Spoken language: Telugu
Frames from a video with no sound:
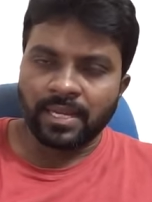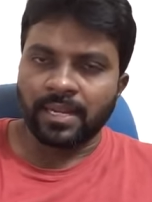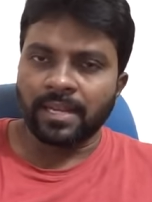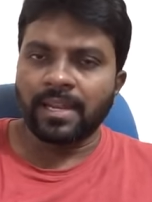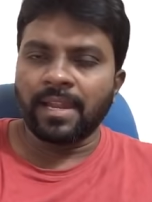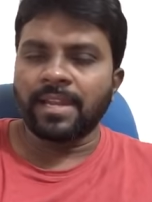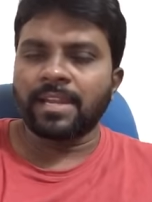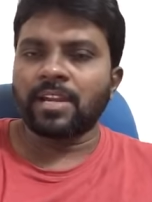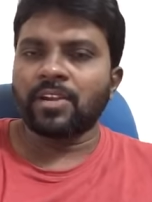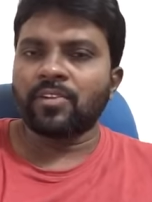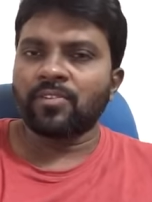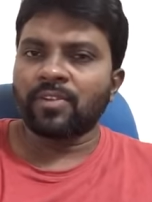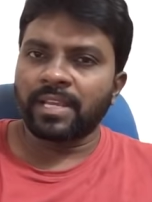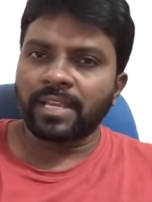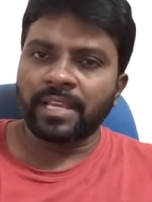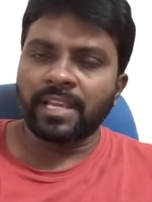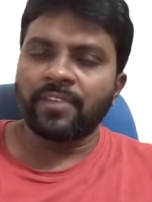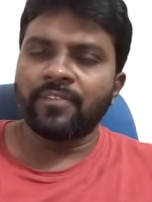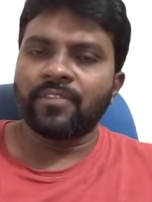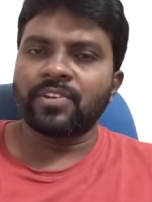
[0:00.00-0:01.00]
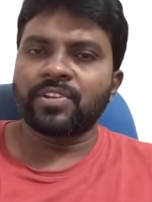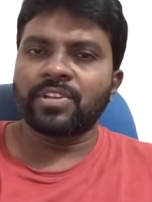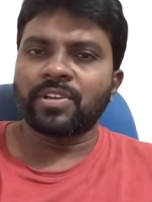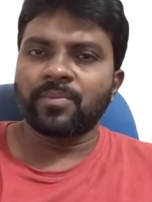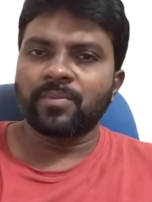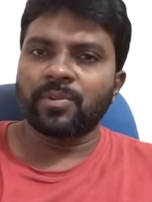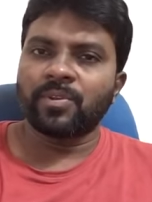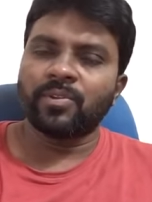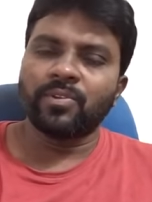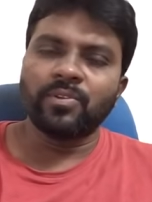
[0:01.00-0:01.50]
రిలేటెడ్ ఉన్న ఏ
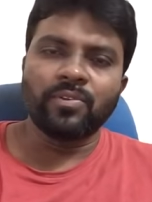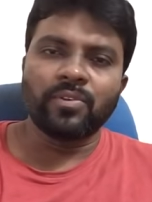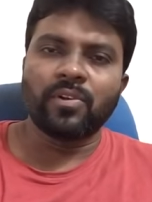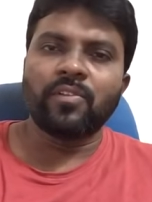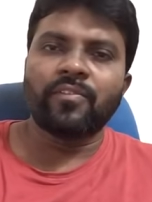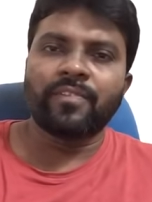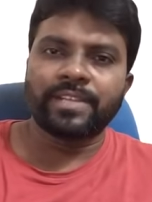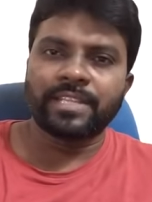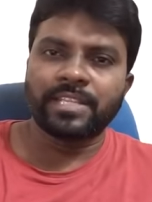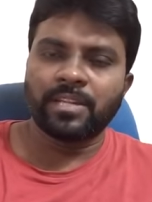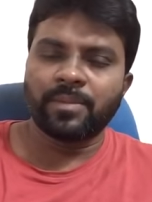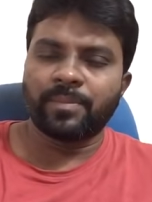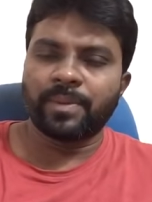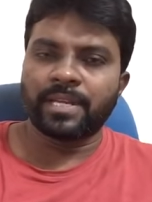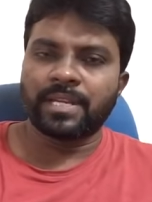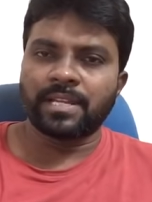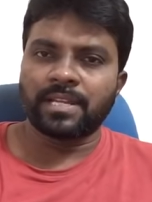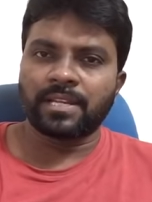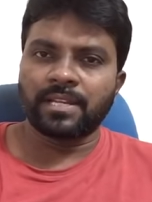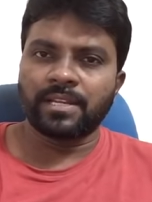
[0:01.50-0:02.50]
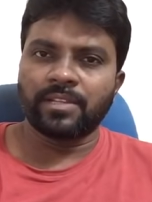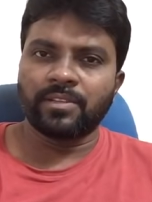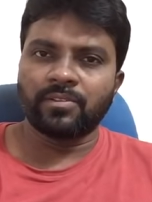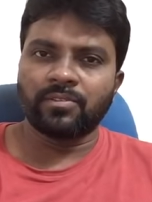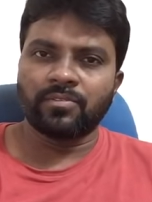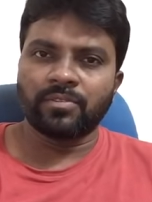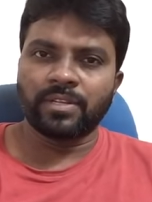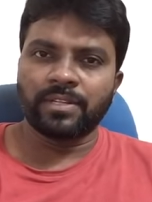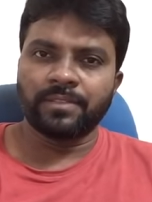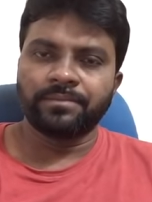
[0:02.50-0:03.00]
విషయంలోనూ వదిలిపెట్టట్లేదు
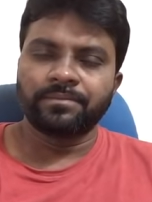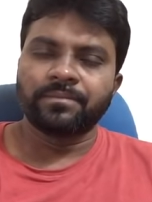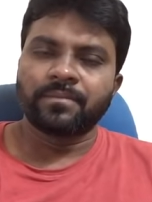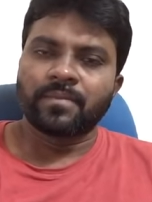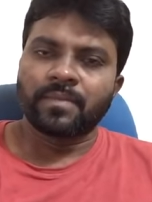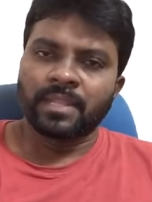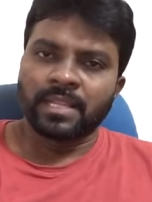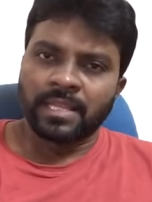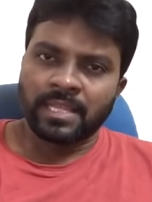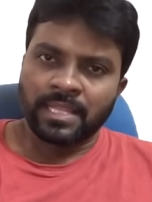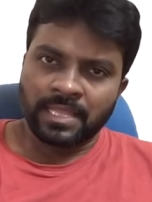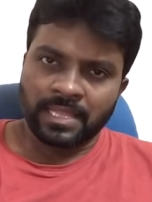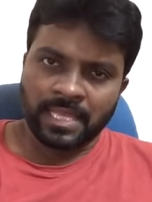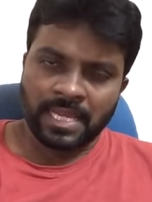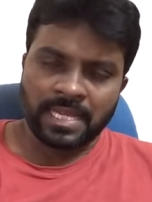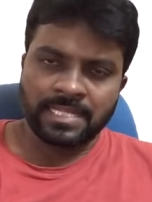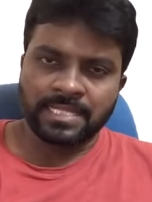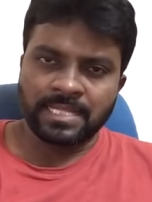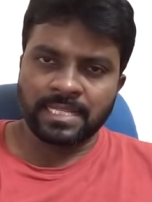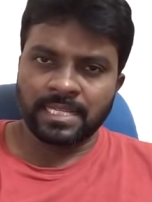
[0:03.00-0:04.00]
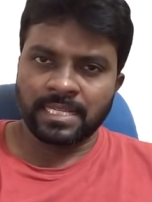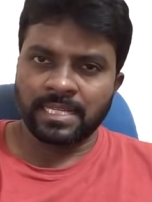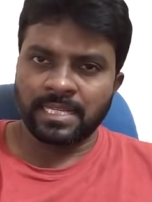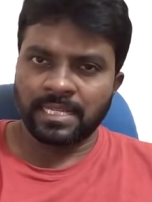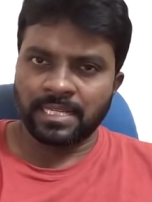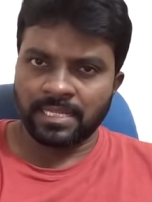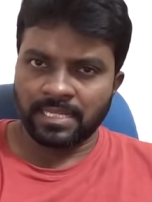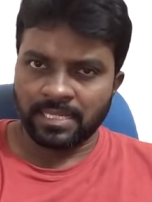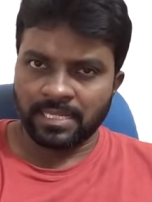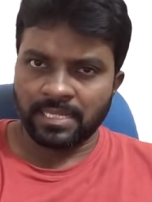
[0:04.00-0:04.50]
కూడా
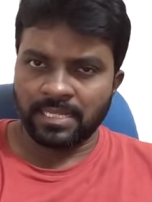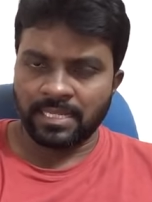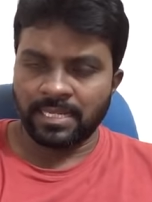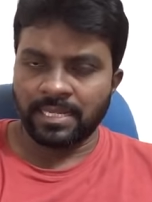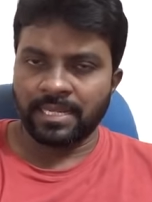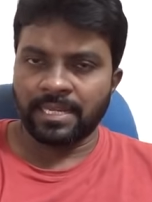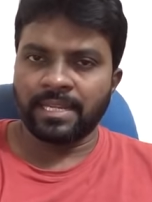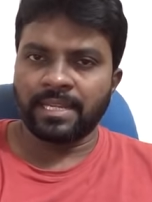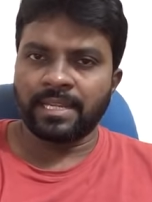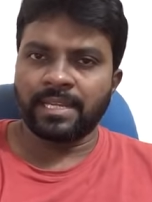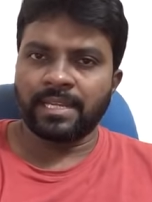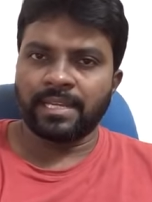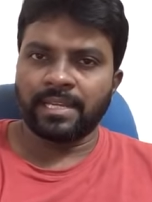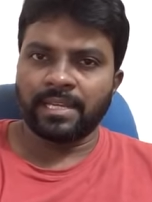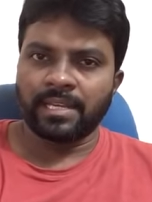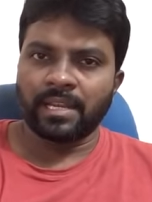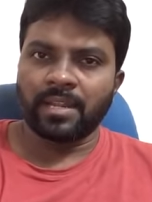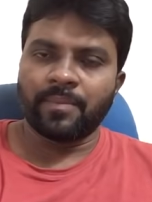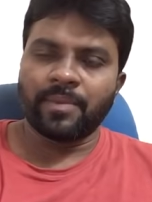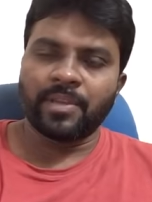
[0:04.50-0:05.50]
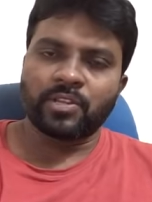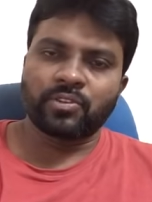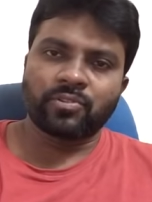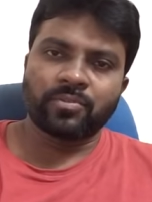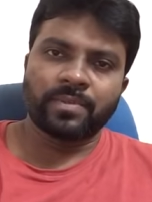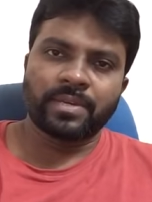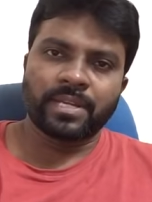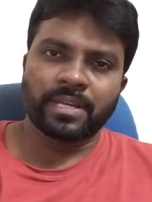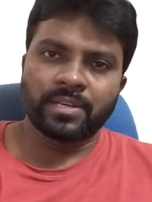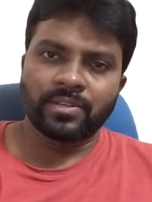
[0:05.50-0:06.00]
తాజాగా నిన్ననే రమేష్
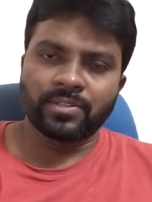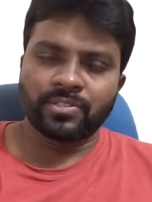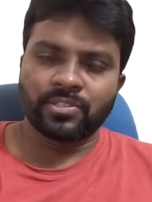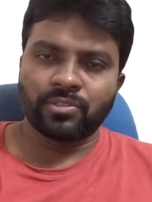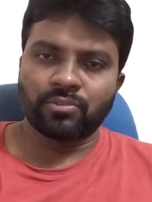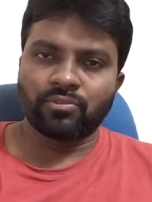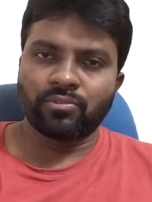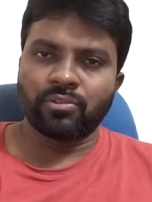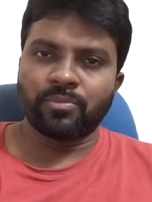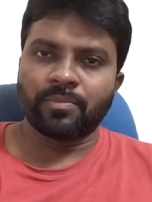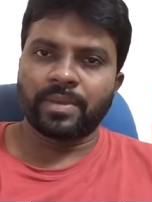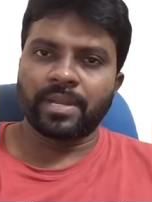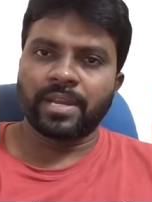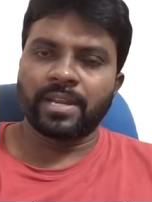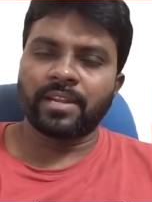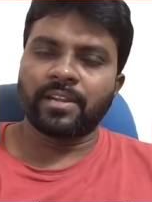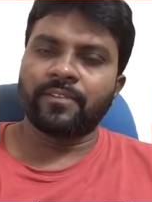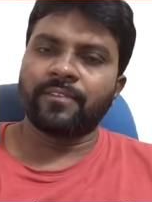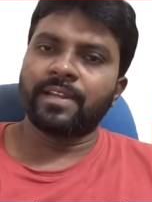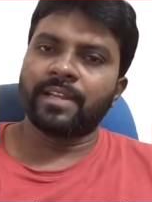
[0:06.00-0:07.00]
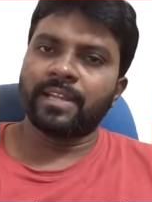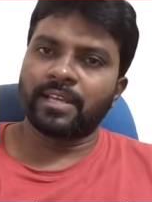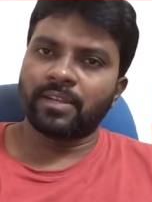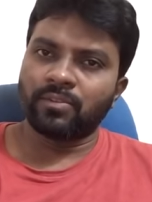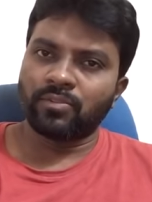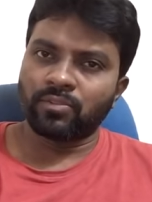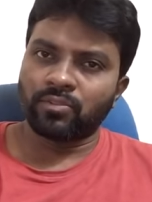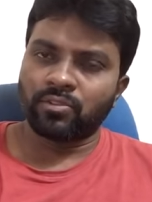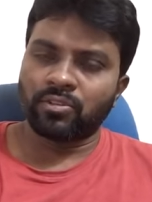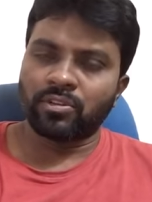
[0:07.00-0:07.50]
కుమార్ గారు చిత్తూరు పర్యటనకు
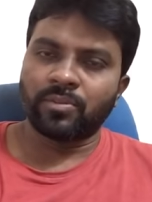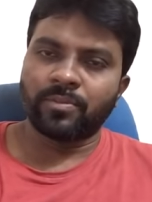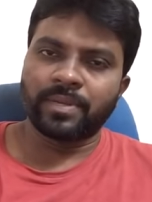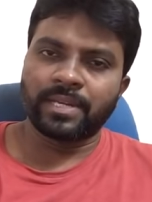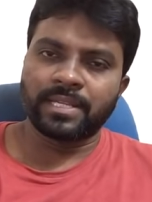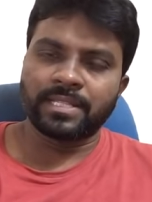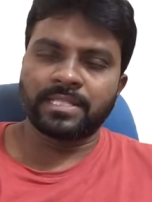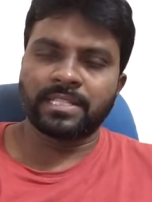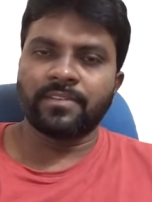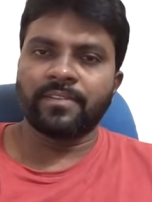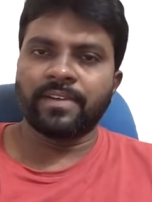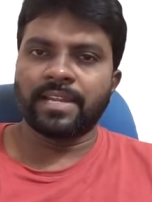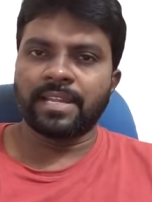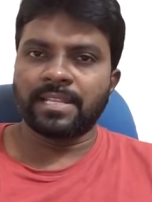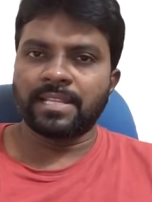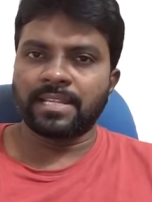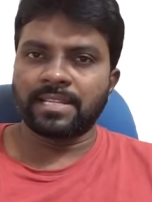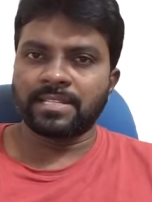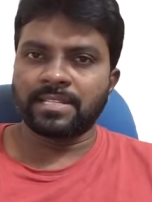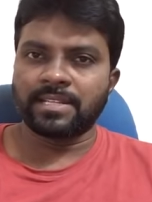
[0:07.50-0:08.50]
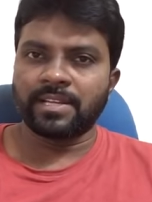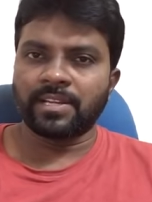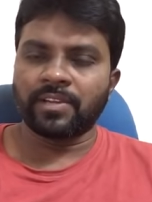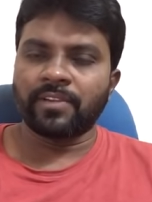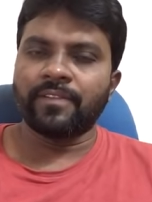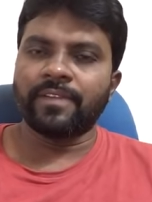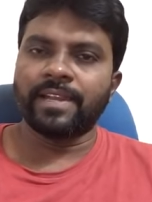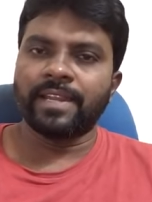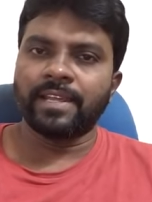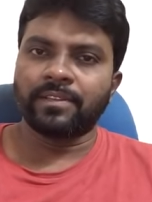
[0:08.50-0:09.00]
వెళ్ళారు తిరుమల శ్రీవారి
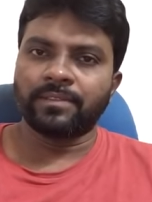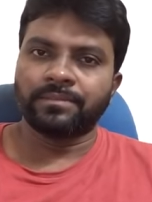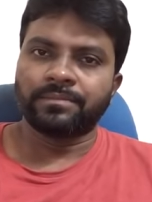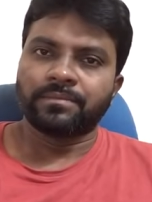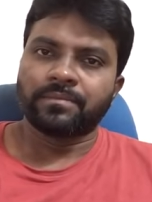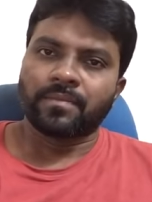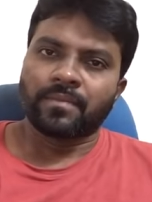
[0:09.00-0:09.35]
దర్శనానికి వెళ్ళారు